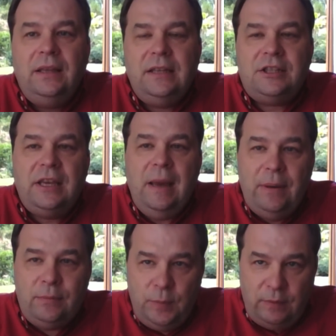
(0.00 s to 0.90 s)
Znaczy, ja
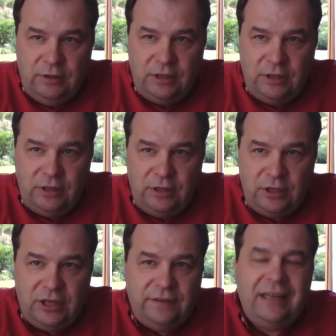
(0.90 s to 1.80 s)
powiem zupełnie
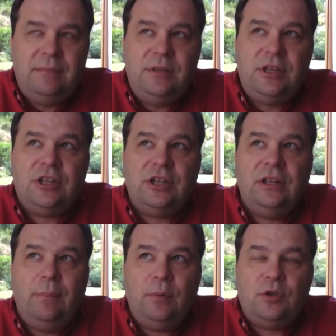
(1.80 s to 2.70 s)
szczerze, wydaje mi
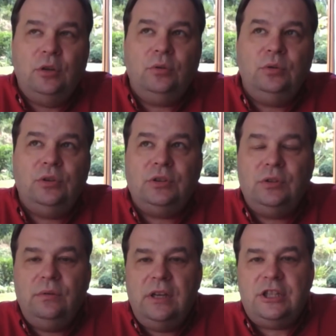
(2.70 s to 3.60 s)
się, że na początku to
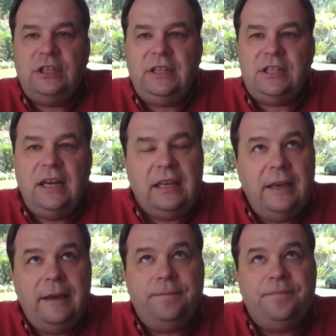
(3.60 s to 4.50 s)
są jeszcze też
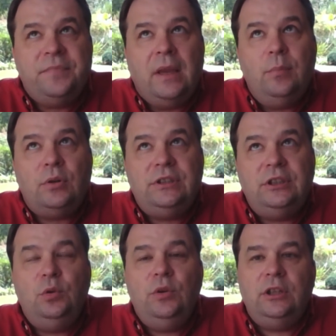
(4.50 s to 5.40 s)
takie
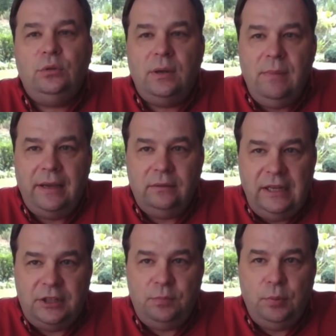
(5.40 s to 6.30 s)
procedury, które mają
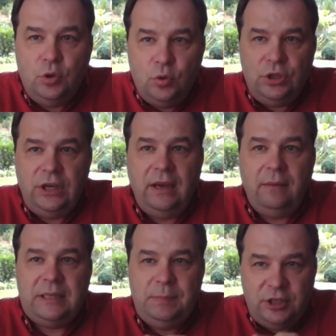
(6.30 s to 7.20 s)
dać poczucie
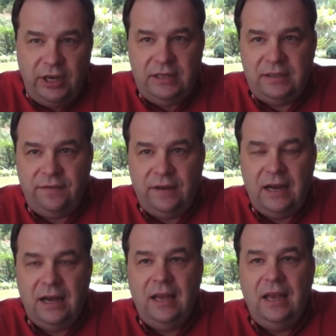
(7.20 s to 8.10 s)

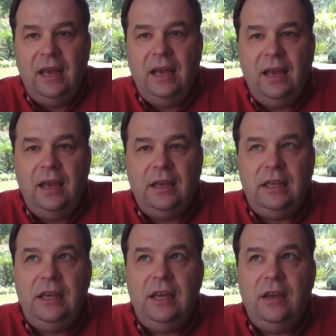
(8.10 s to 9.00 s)
bezpieczeństwa e,
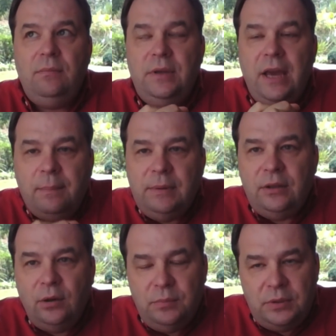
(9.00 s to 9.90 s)
i
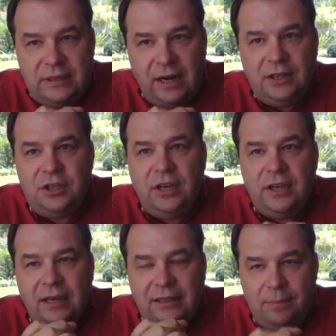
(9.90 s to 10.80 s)
jakby no, starać się
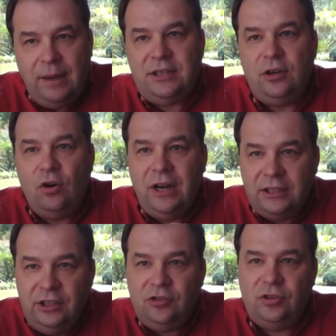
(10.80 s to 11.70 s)
jak najbardziej
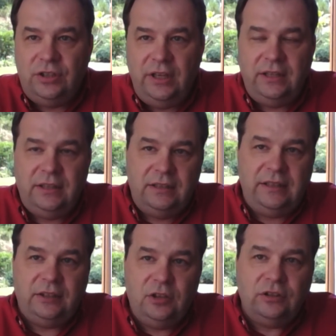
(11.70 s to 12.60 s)
ograniczyć ten,
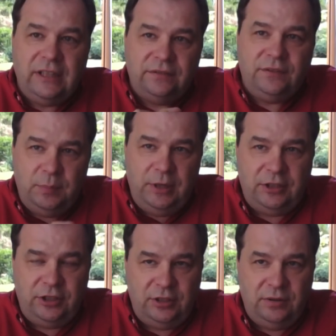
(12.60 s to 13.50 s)
ten kontakt w tych
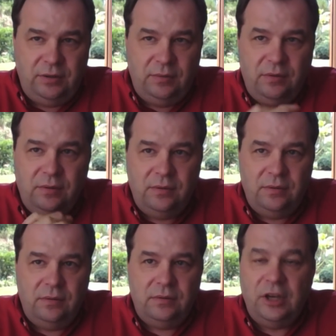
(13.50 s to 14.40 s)
pierwszych e,
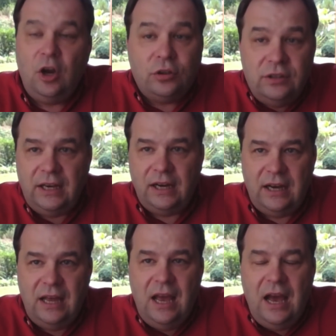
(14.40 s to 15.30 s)
e,
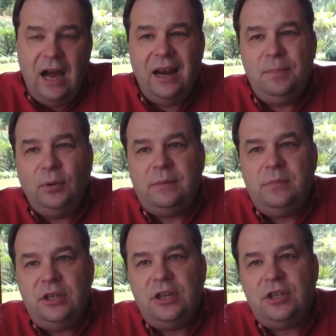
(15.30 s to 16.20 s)
tygodniach. Ale
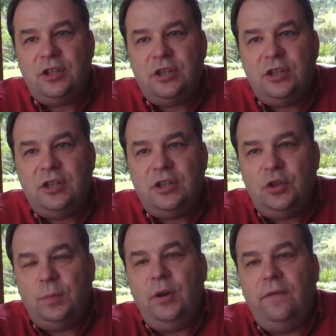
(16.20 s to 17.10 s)
potem myślę, że
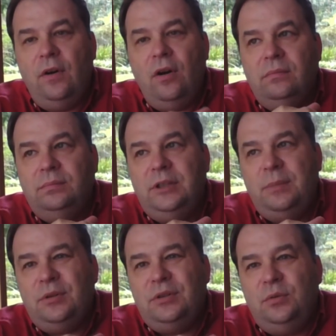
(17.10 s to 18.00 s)
stopniowo
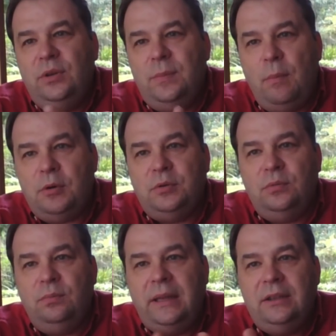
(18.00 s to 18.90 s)
te procedury po
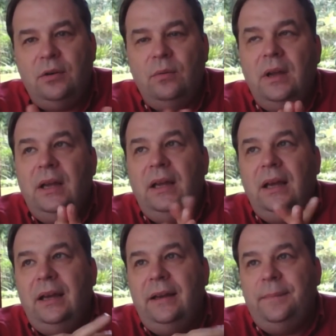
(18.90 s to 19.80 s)
prostu będą
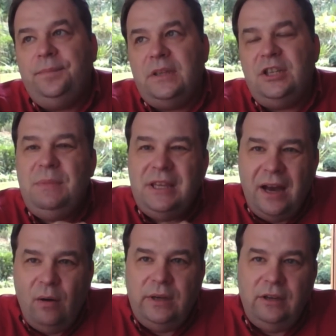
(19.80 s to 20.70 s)
się
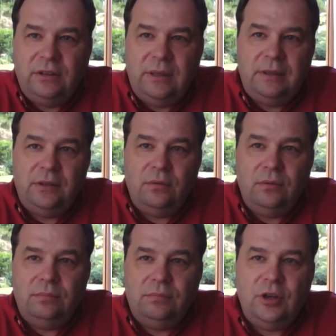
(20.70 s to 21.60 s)
zmieniały i one
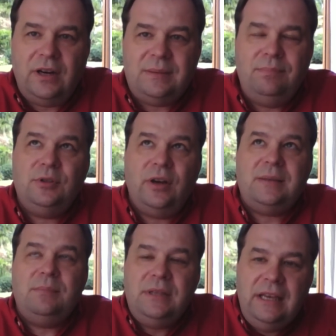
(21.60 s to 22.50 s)
będą coraz,
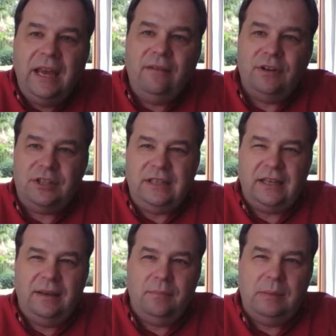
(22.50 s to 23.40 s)
coraz mniej właśnie
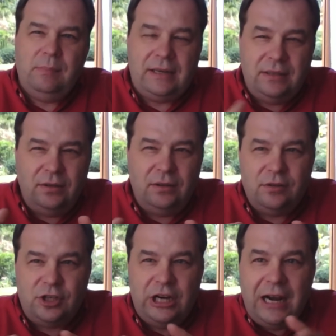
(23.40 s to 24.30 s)
takie
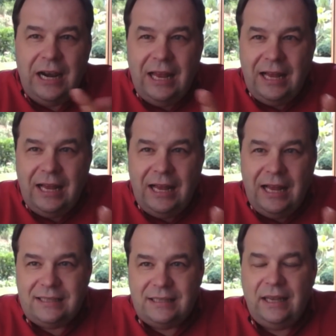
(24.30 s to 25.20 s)
bardzo żelazne
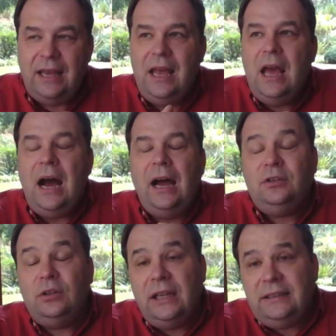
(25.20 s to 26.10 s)
ważne,
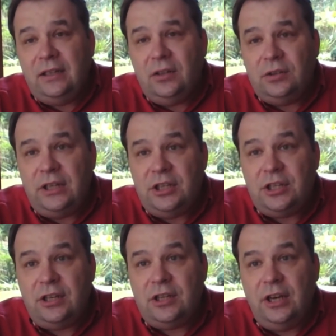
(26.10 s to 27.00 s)
ale to dlatego
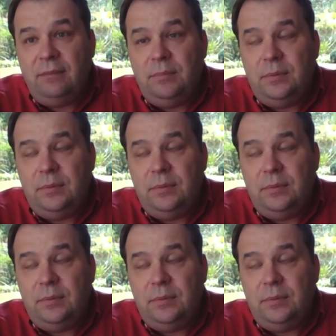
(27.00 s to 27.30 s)
też, że